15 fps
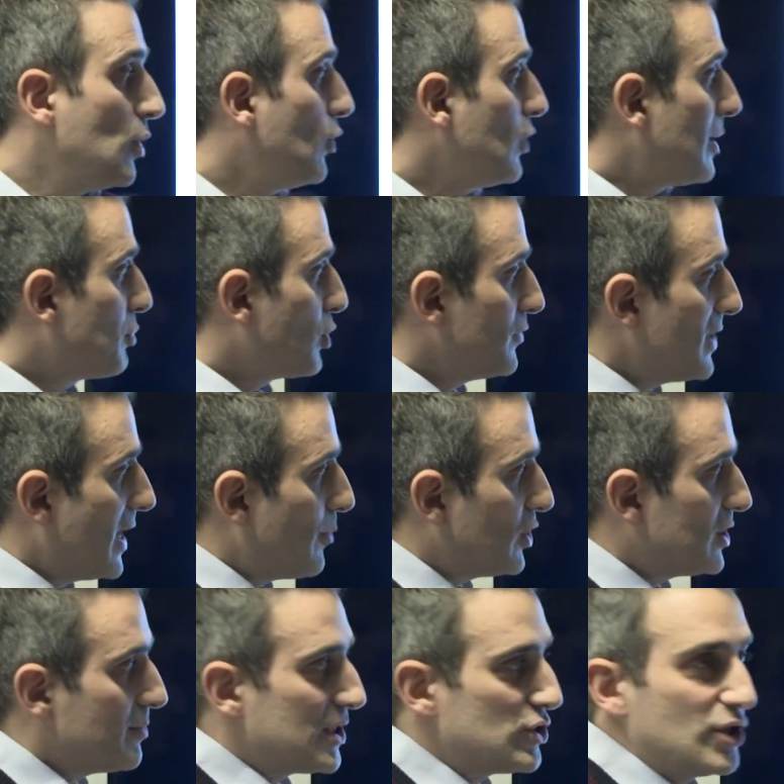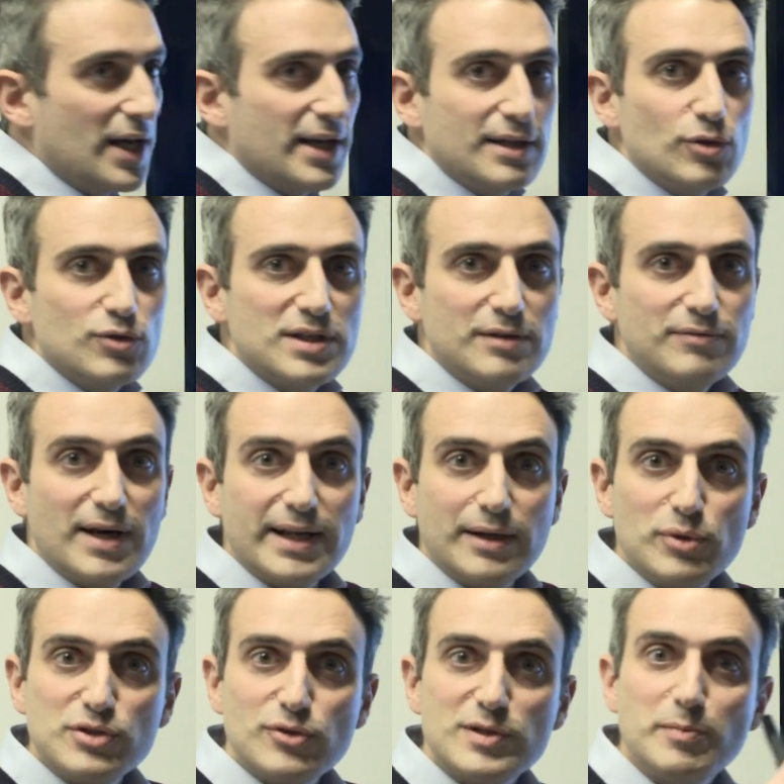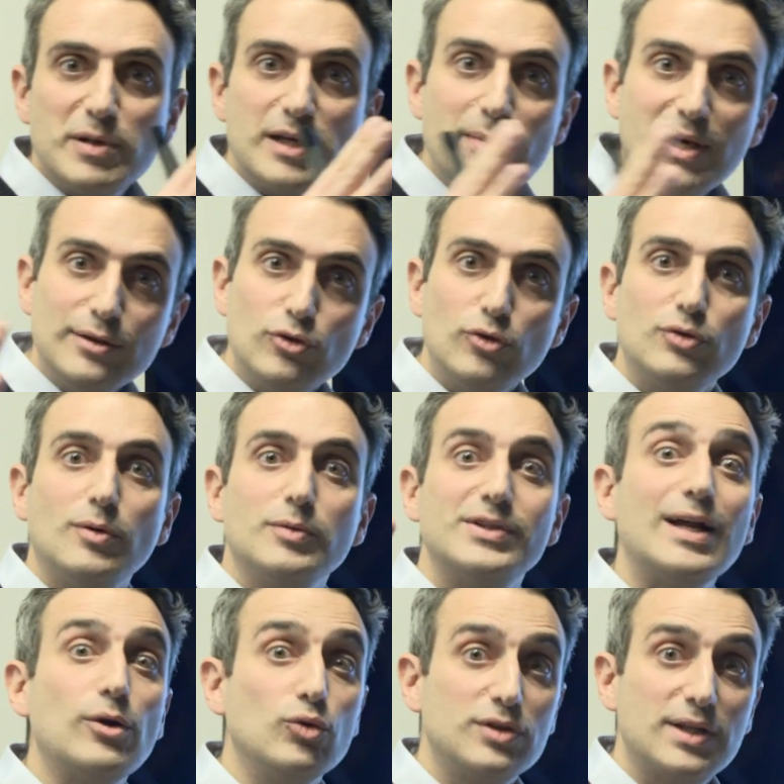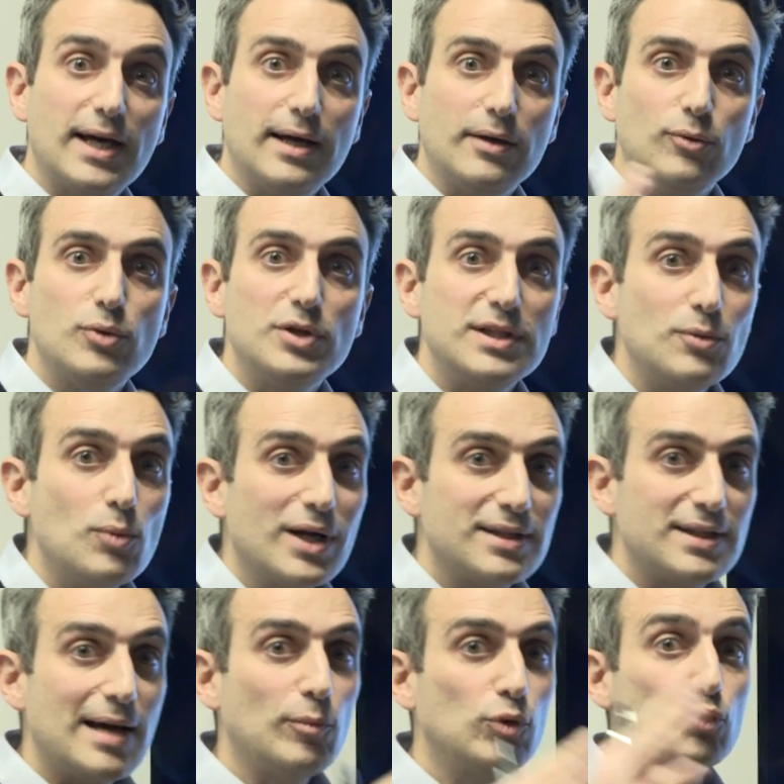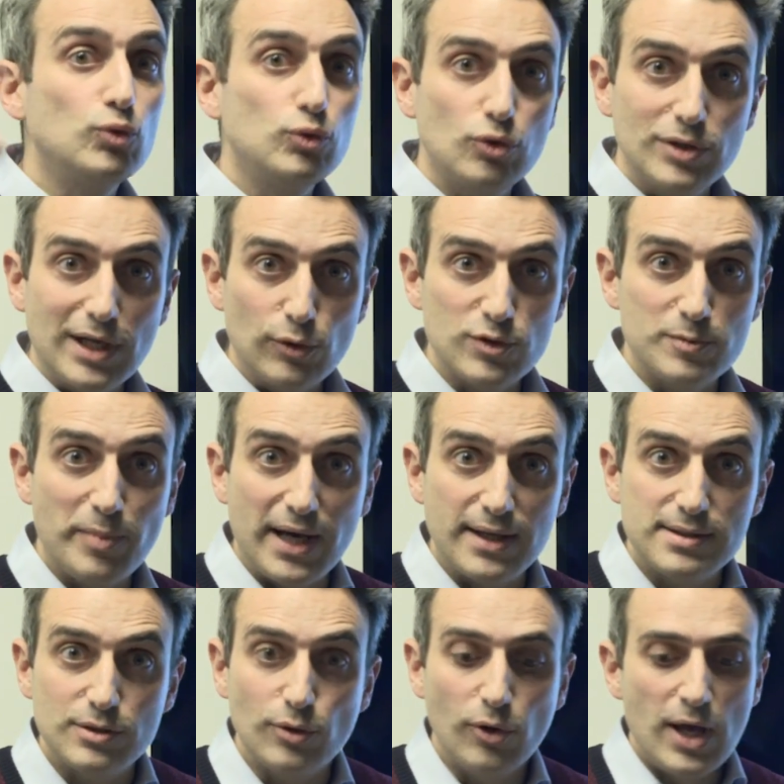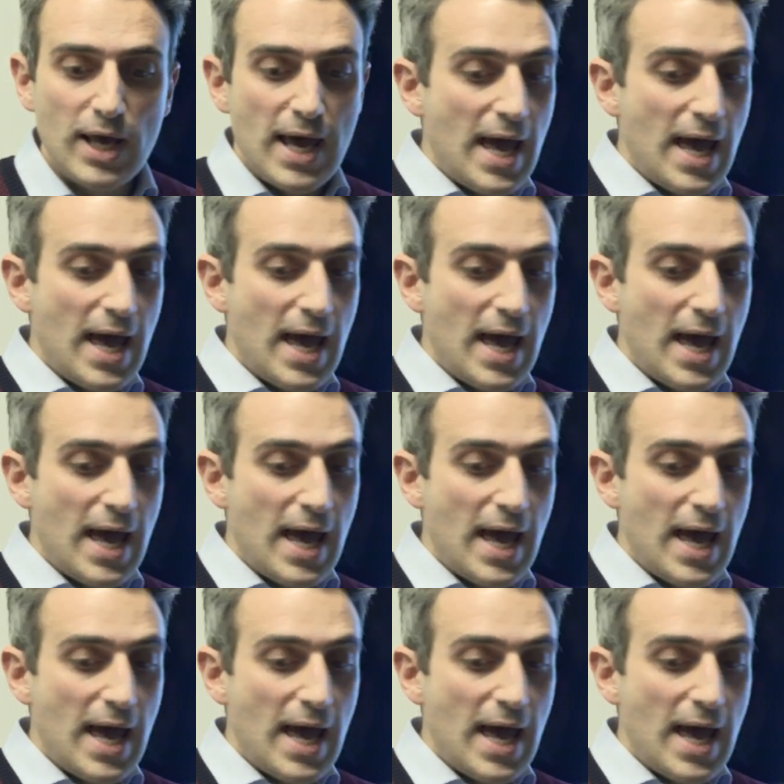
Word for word: Ora proviamo ad immaginare di osservare questo esperimento da lontano, quindi guardiamo tutto dallo spazio.